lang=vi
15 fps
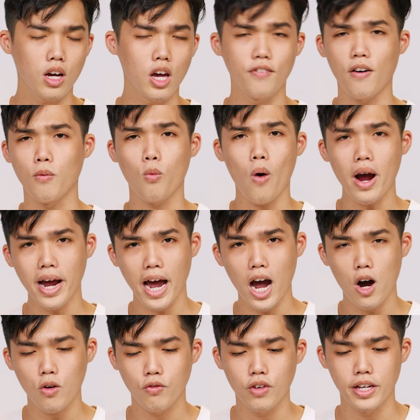kỳ vọng quá
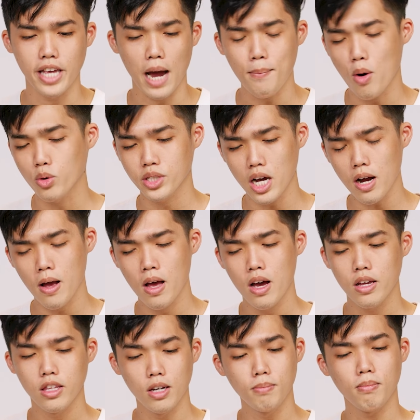cao về giải màu sắc
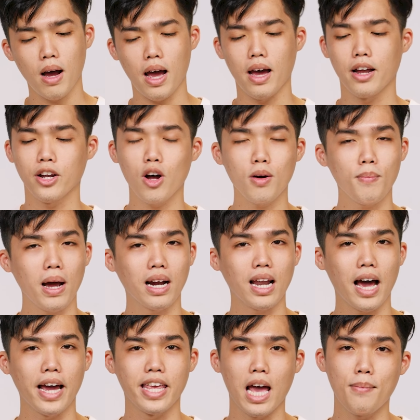nhưng mà nó mang
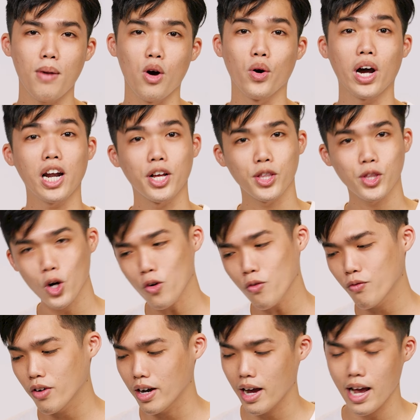lại giải màu khá là tốt
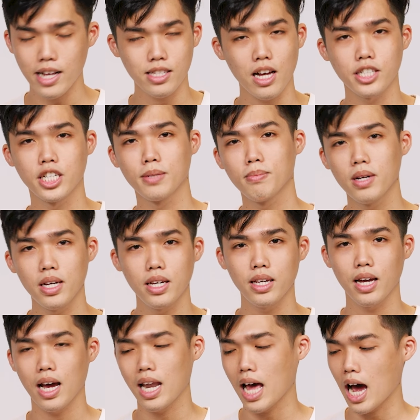về sRGB
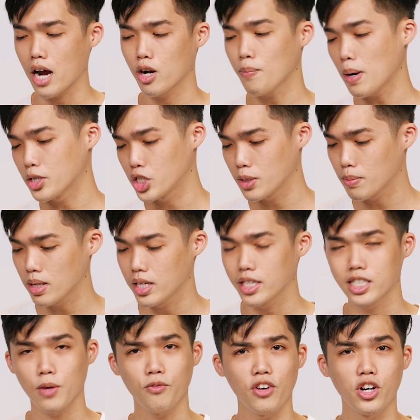hay là Adobe RGB
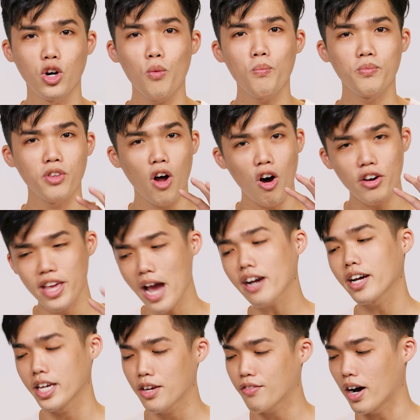trong phân khúc nó giá
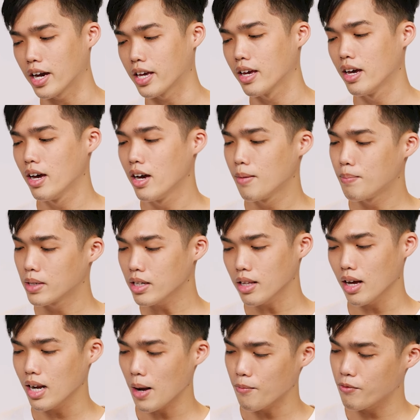rẻ như vậy mình có
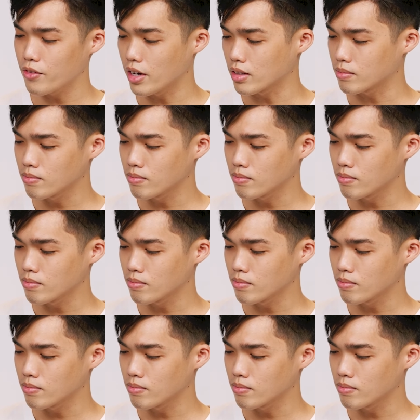thể làm việc